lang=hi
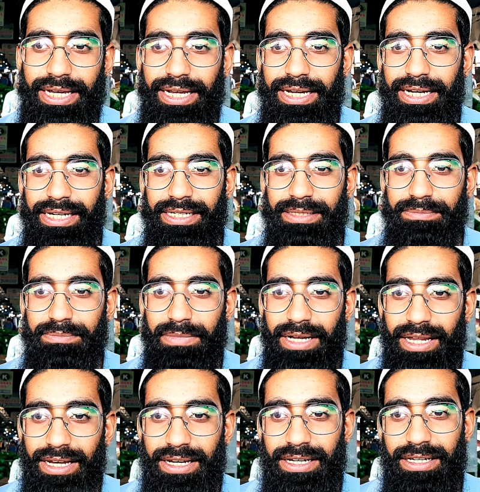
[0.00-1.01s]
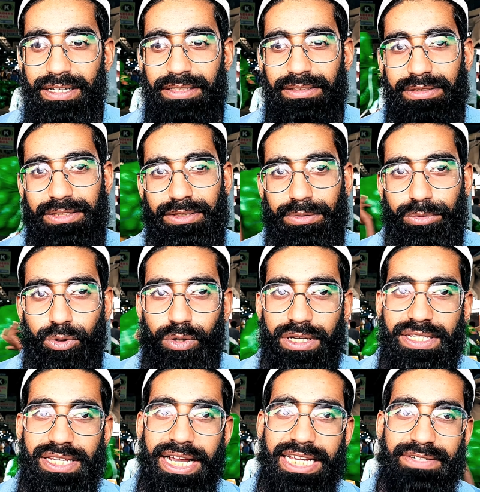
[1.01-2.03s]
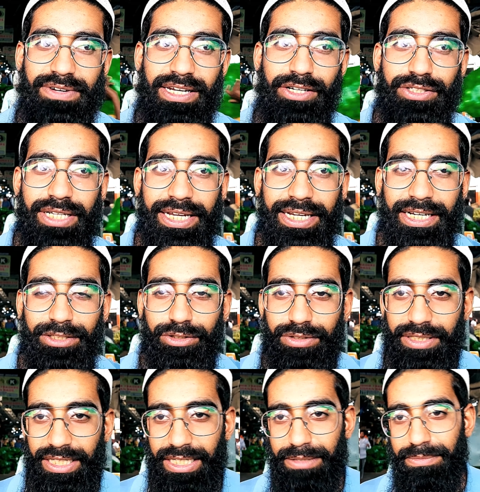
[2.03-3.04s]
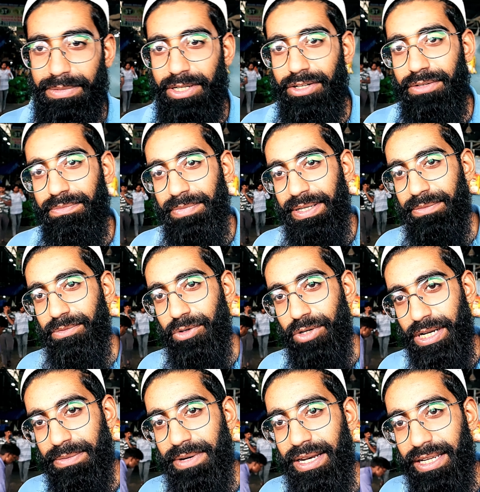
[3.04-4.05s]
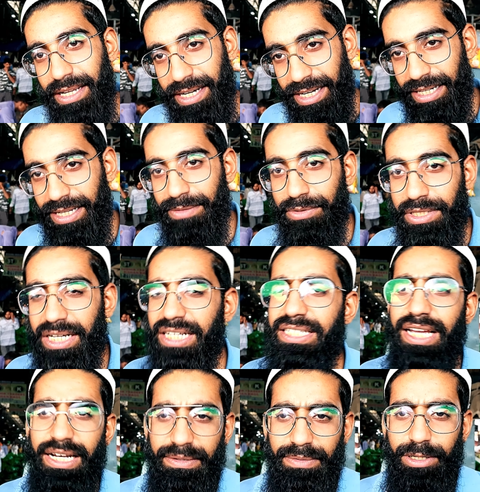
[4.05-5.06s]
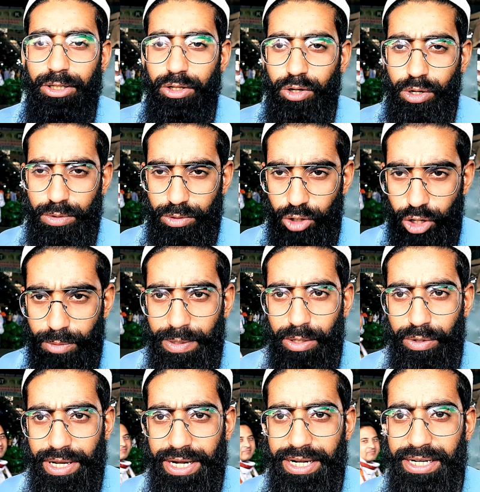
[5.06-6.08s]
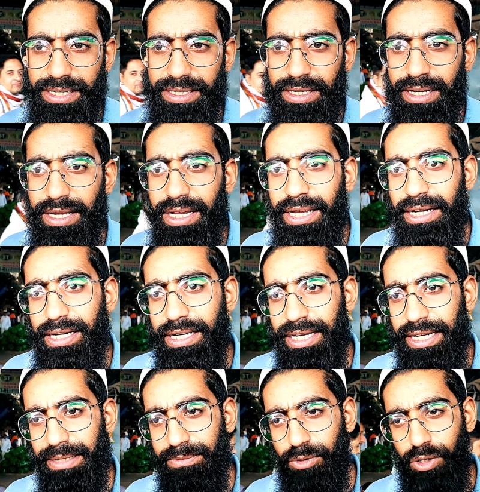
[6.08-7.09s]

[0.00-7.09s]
क्या है माल तो थोड़े साइज वाले हो जाएंगे तो तीन नंबर और मोटे माल का रेट कम हो जाएगा चार नंबर का नॉर्मल तो हो गया रेट हाँ। लेकिन